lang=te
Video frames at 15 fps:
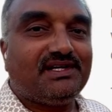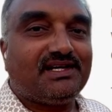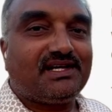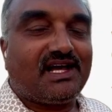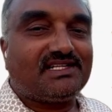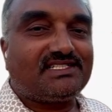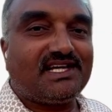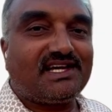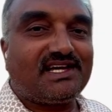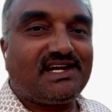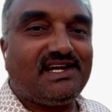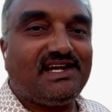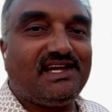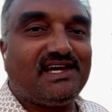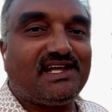రాజశేఖర
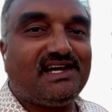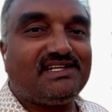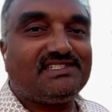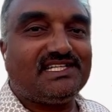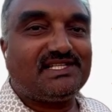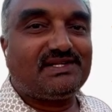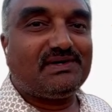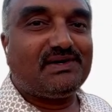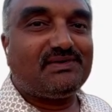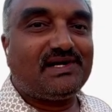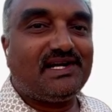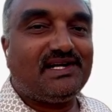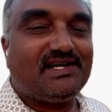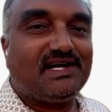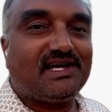రెడ్డి గారా చంద్రబాబు
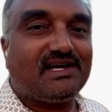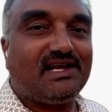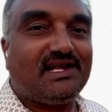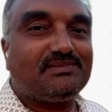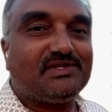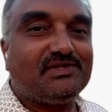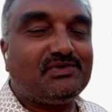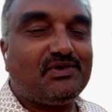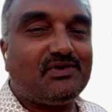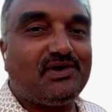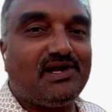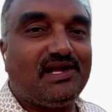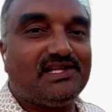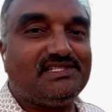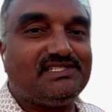నాయుడు గారా లేకపోతే
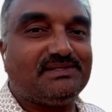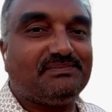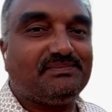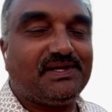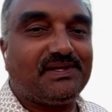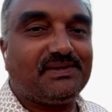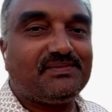ఇంకోహళ్ళ అని చెప్పి